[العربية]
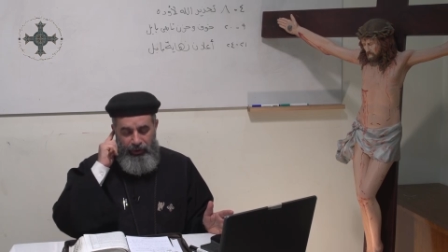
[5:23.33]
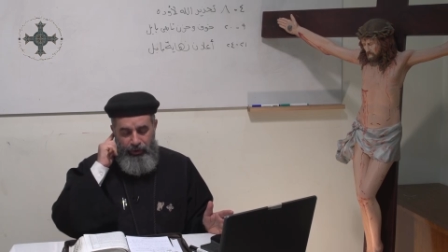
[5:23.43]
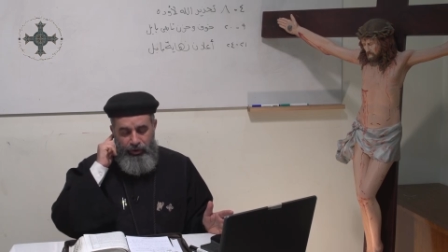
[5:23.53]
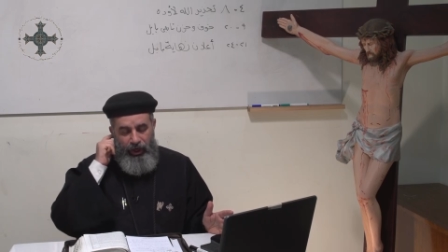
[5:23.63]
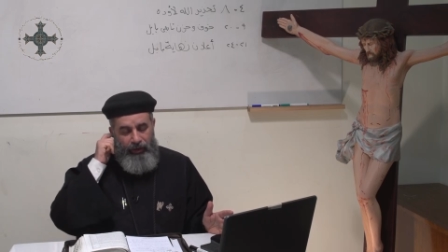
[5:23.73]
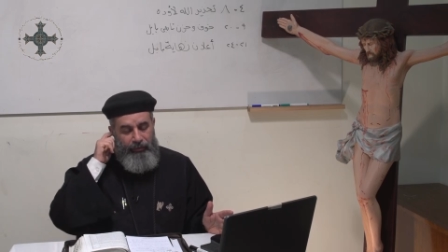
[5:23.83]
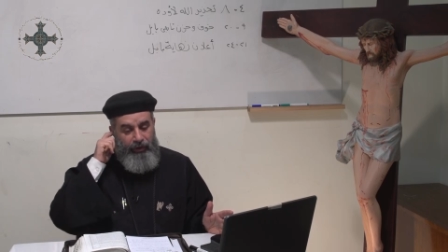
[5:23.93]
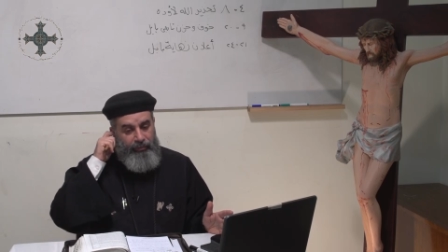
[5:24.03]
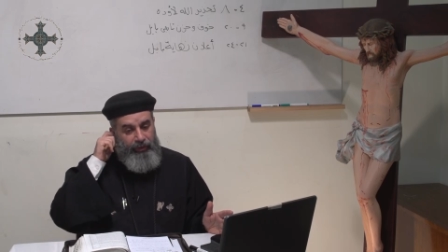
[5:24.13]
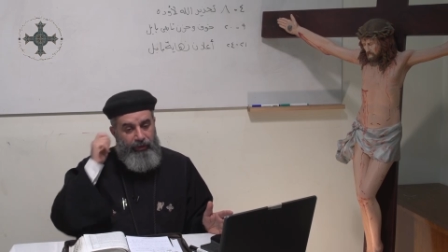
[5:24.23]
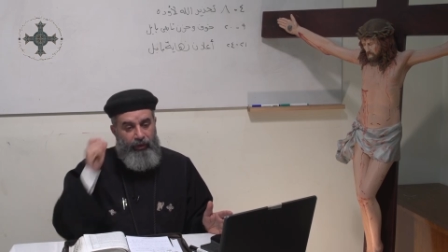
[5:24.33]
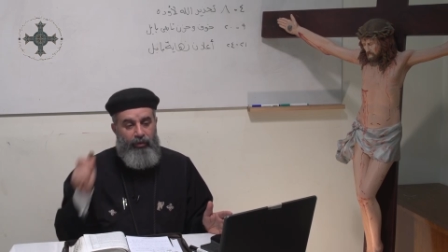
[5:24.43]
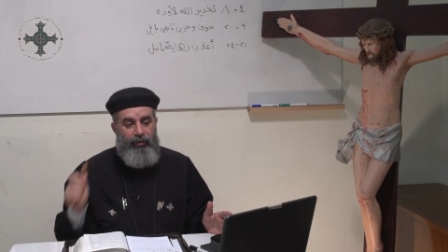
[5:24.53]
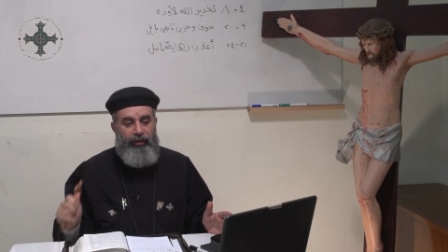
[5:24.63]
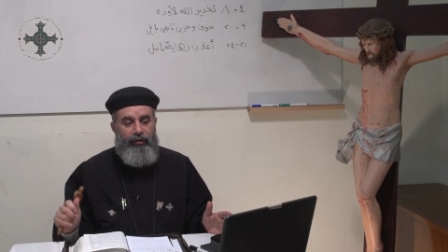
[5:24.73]
شعب ربنا
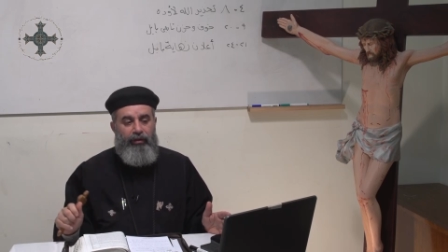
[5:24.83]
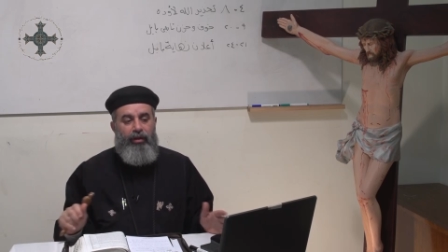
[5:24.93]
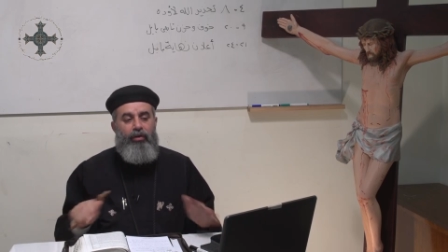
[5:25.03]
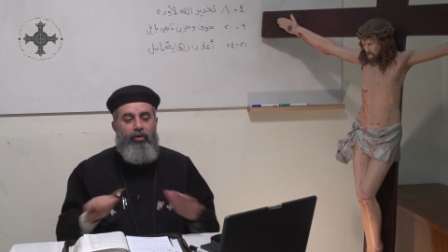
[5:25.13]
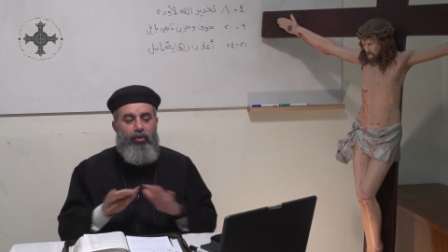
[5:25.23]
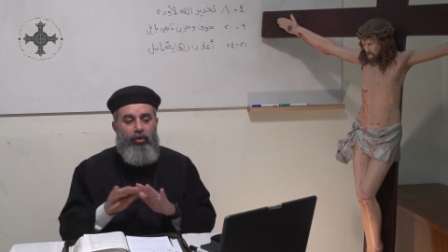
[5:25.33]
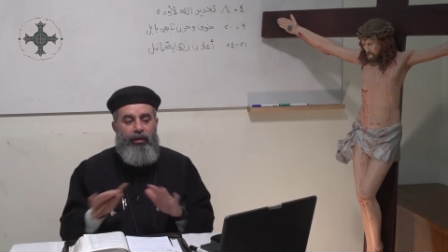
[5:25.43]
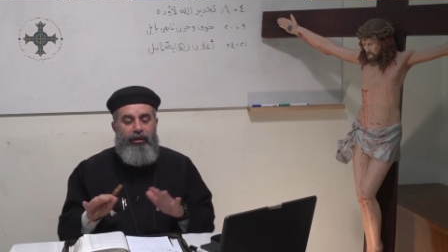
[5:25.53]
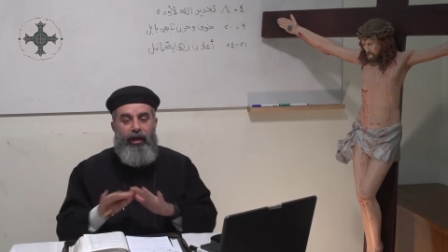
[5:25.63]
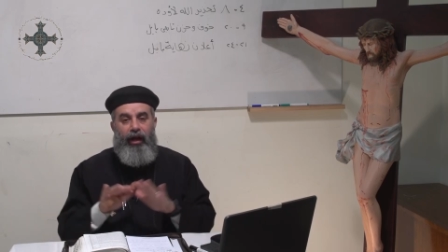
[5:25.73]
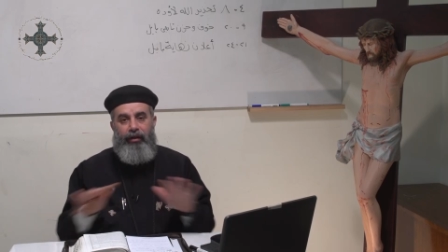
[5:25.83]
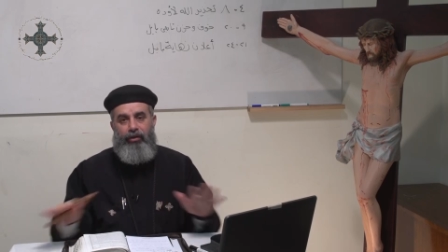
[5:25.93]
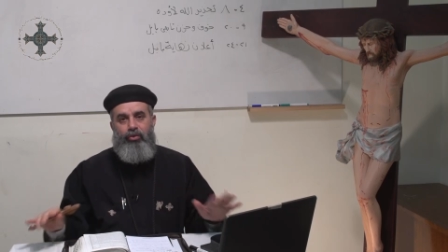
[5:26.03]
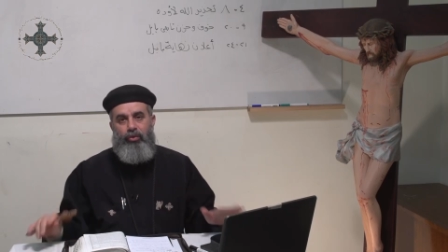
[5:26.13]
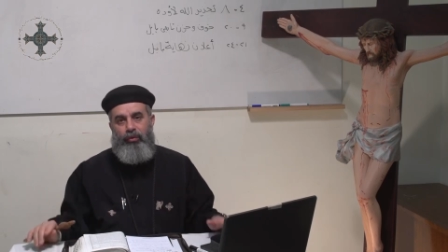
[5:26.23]
وأولاد الله كل ده
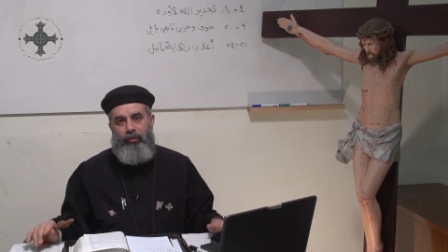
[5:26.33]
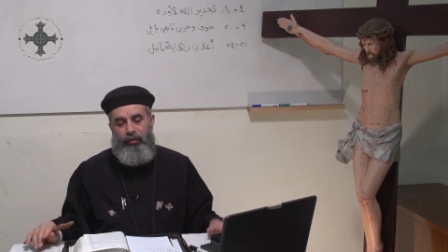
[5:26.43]
هيسقط